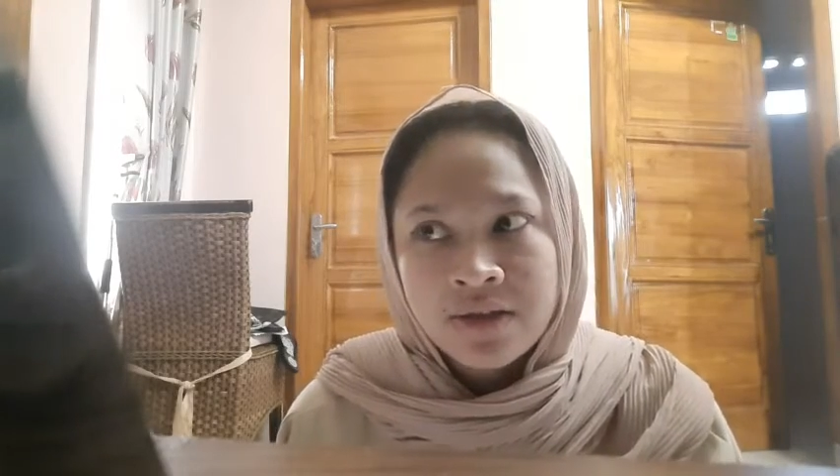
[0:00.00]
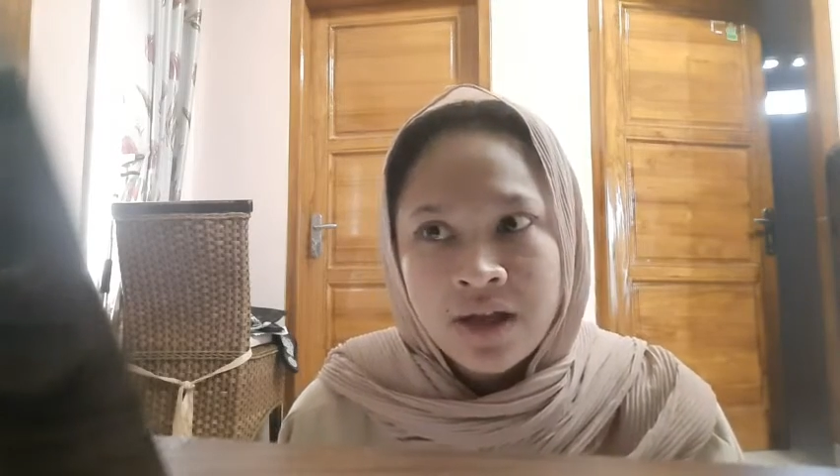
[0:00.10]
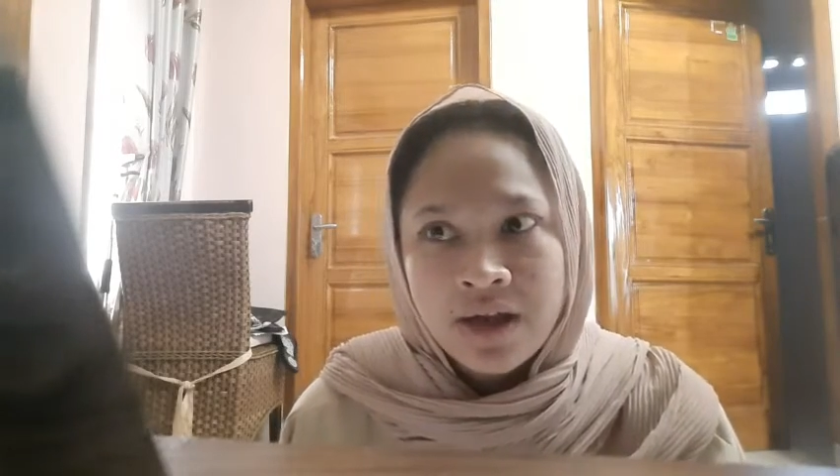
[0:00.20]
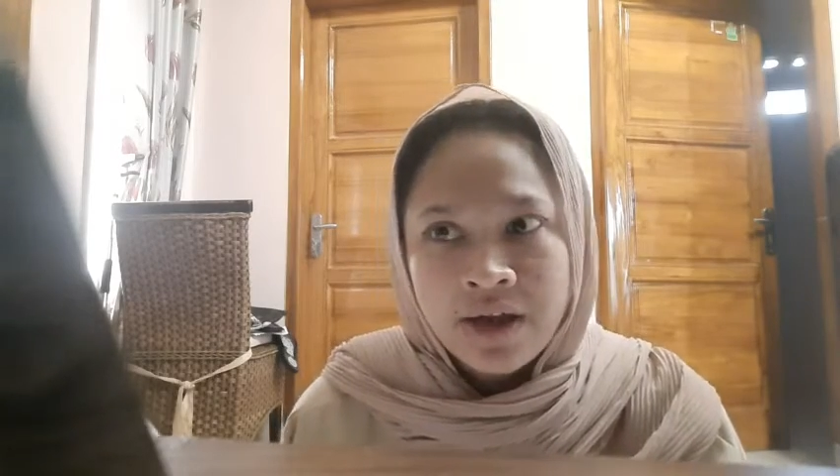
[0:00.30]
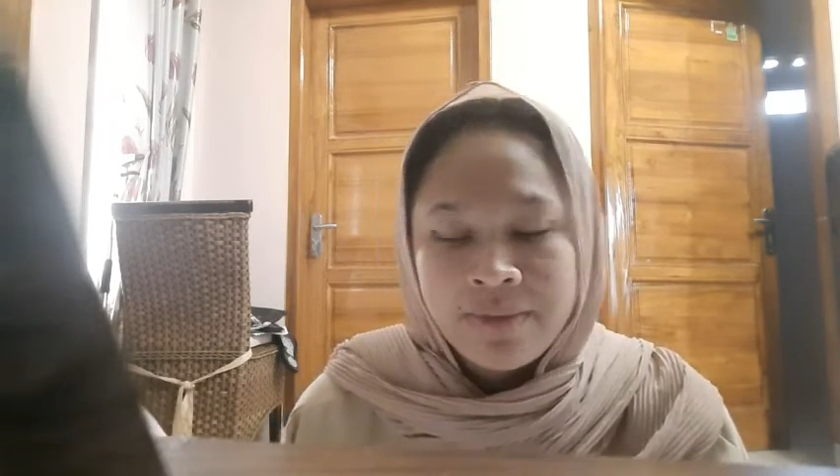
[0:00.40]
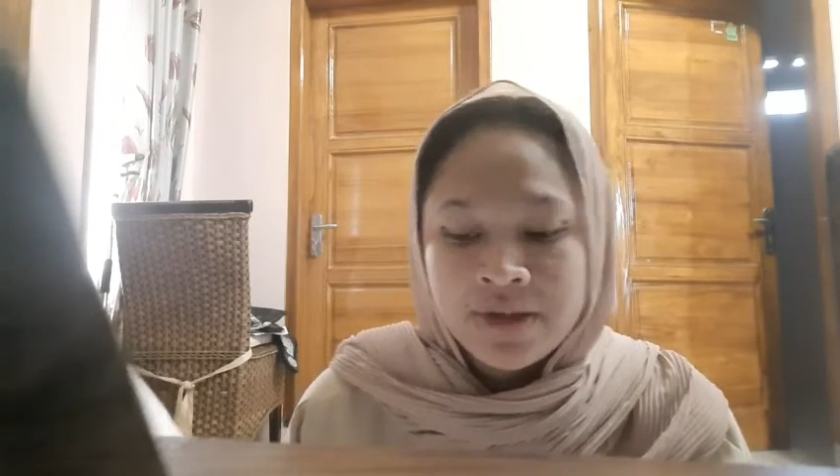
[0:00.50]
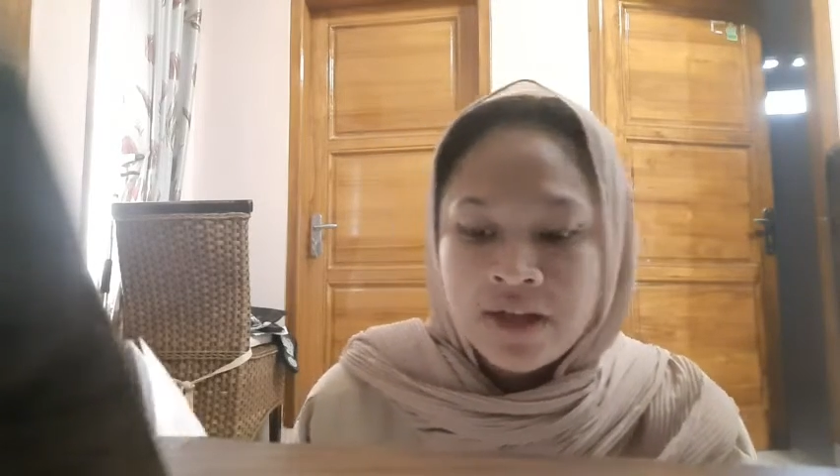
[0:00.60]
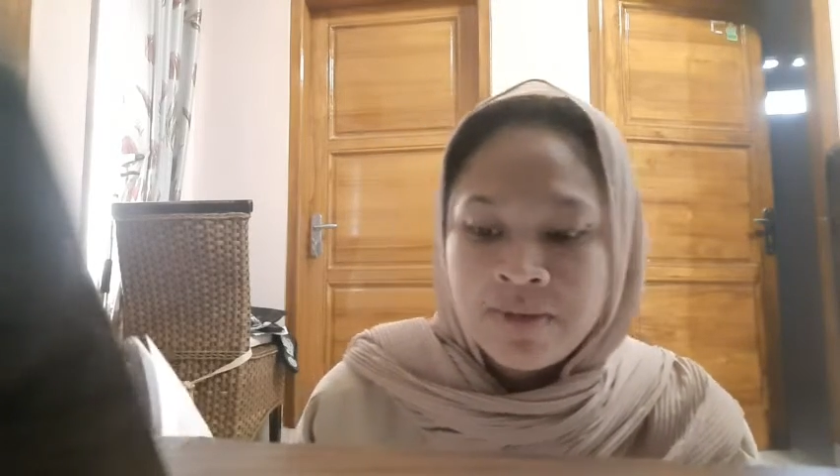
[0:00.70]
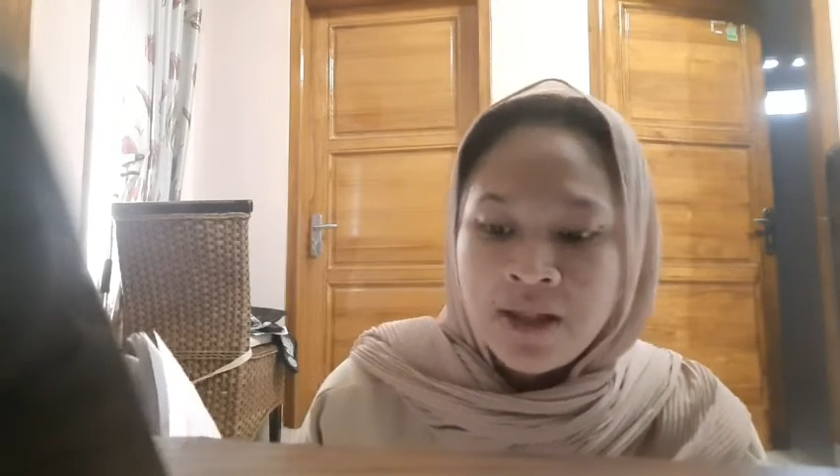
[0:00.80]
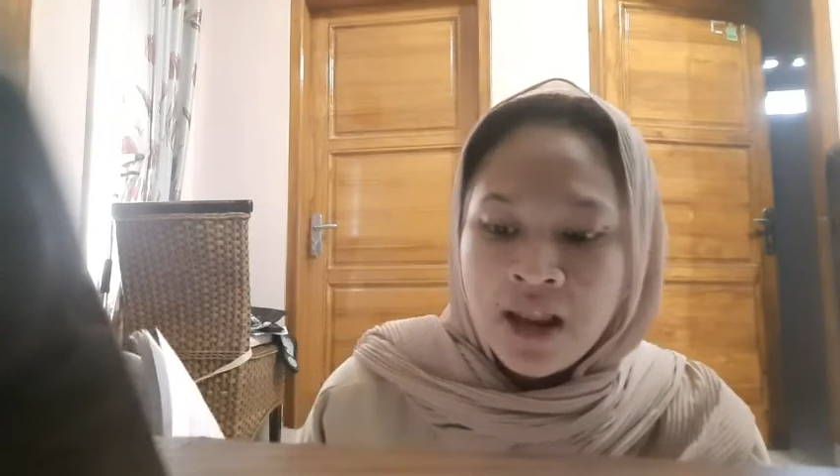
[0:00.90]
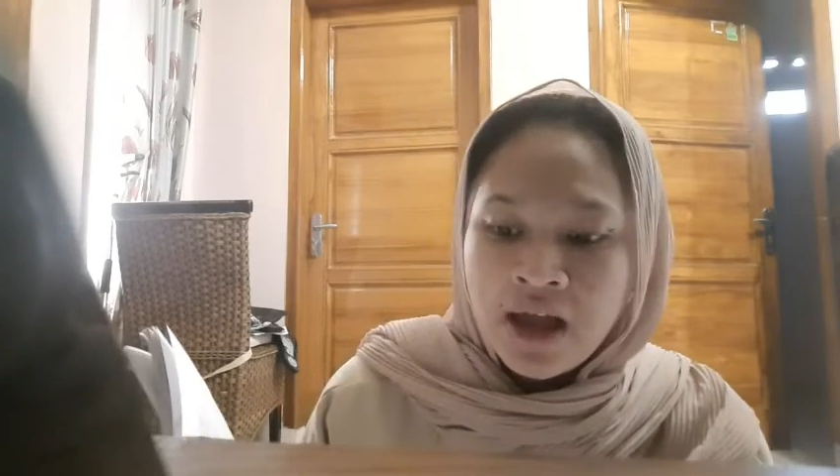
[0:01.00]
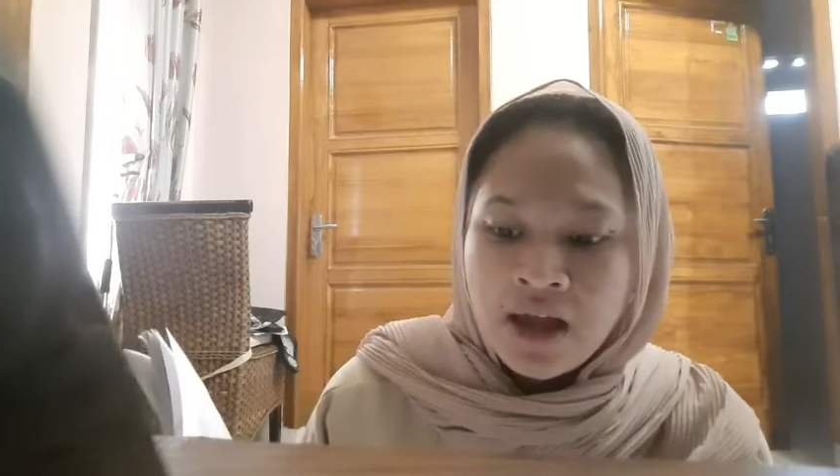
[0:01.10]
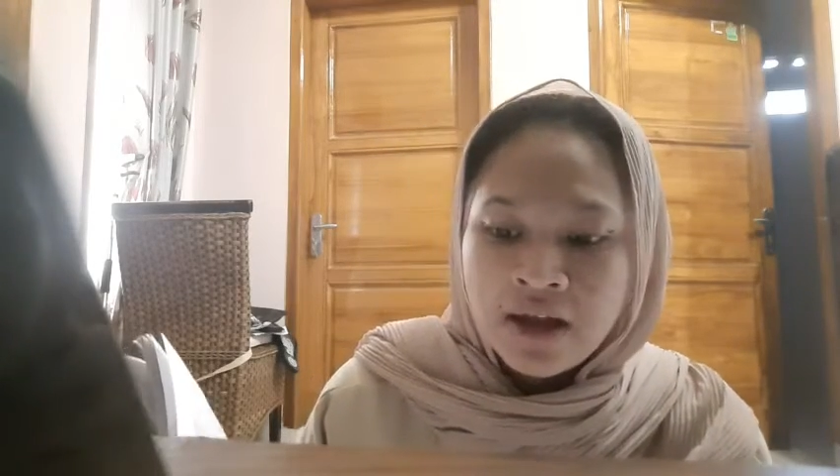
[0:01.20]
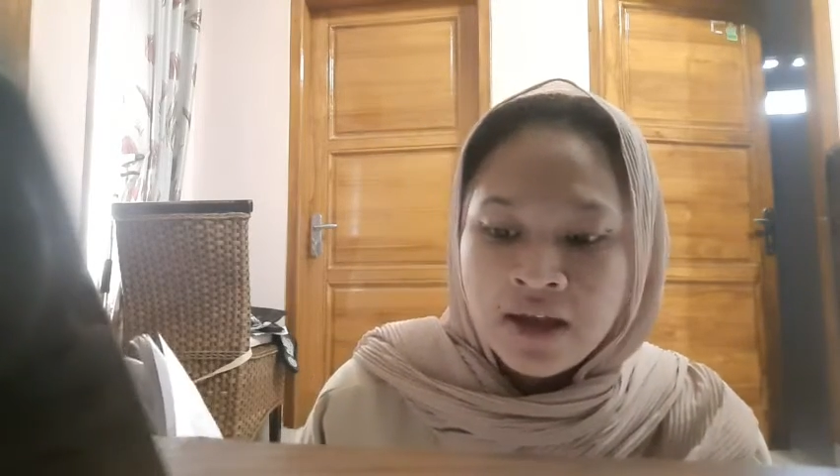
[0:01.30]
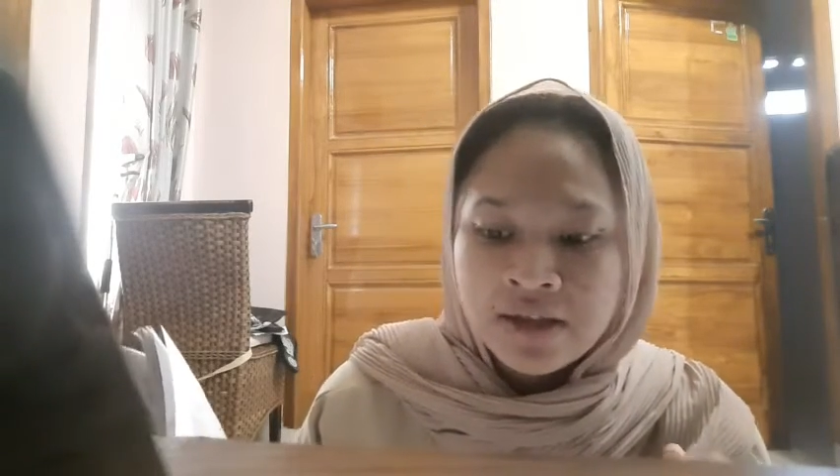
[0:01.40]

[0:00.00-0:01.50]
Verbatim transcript: uh, bisa dibilang